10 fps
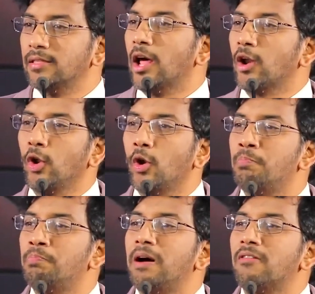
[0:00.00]
దానిలో
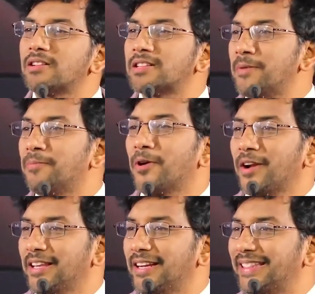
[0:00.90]
పవర్
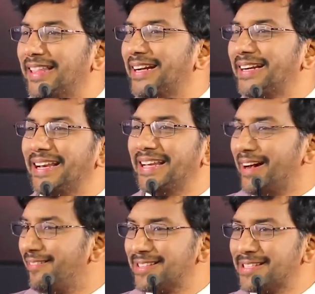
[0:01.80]
సరిపోవట్లేదట తిరగడానికి
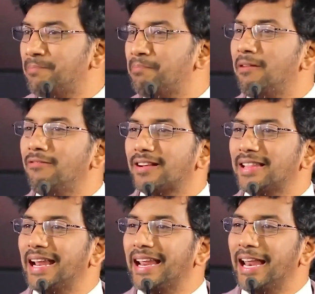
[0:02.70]
కావలసిన పవర్
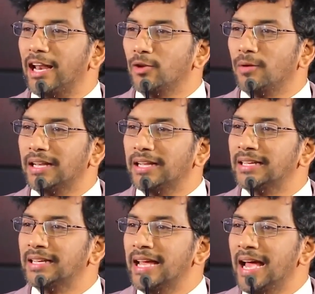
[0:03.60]
దానికి లేనందువలన
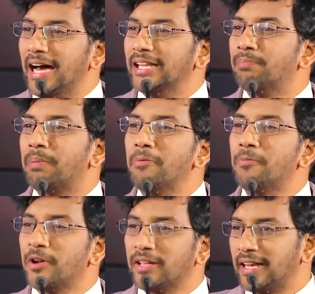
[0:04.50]
అది
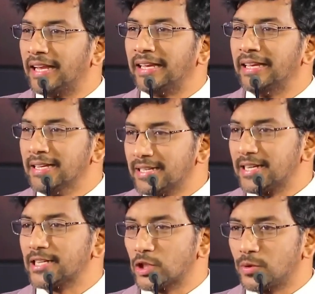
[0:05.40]
పడిపోయిందని
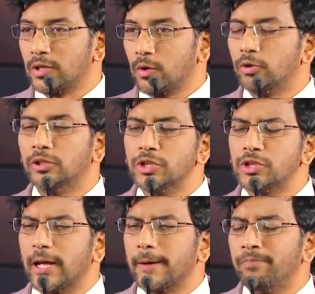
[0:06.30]
శాస్త్రవేత్తలు
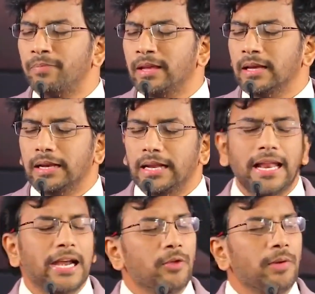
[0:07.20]
గుర్తించారు
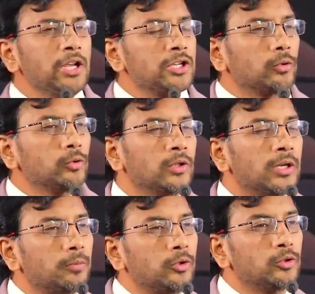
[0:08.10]
నేను ఇలాంటివన్నీ
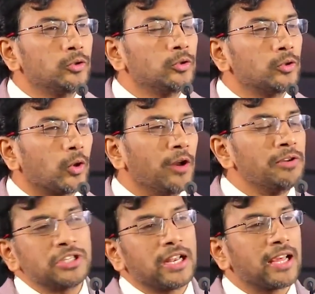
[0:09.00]
చదువుతున్నప్పుడు కొన్ని
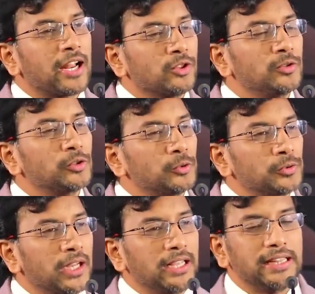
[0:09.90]
విషయాలు నాకు అర్థమవుతూ
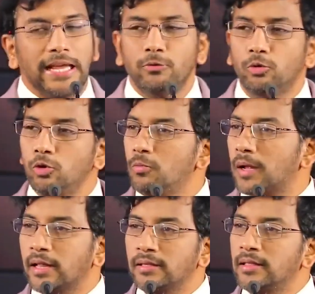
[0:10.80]
ఉంటాయి దేవుడు
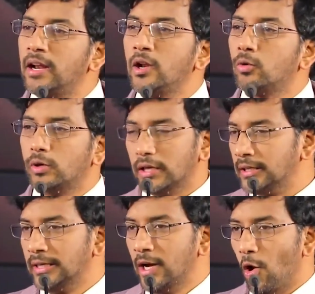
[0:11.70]
మనందరినీ కూడా
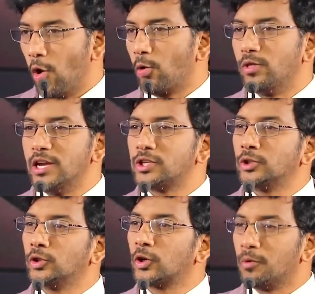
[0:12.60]
ఒక
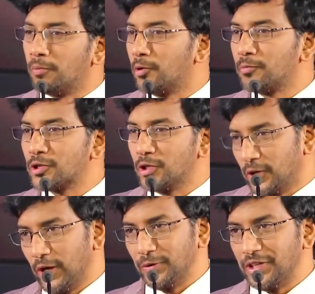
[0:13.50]
ఉద్దేశంతో ఒక పర్పస్తో
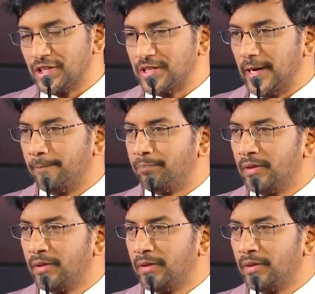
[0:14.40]
కలుగు చేశాడు